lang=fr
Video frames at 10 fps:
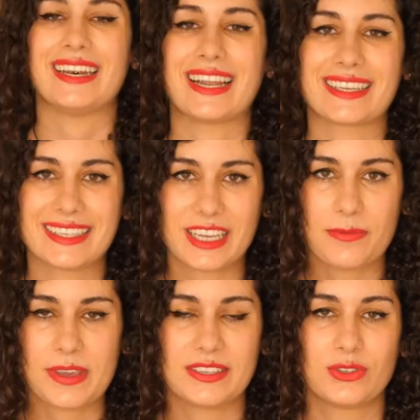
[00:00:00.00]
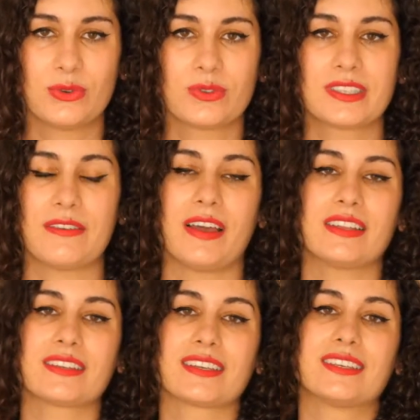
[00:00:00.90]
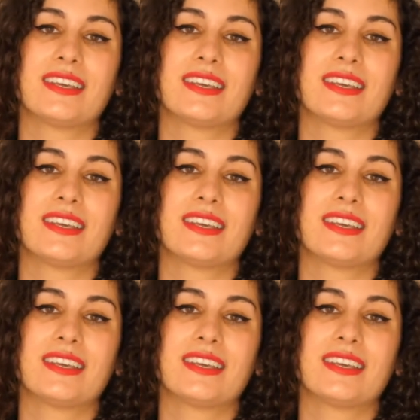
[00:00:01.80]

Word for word: La quatrième question, ça va être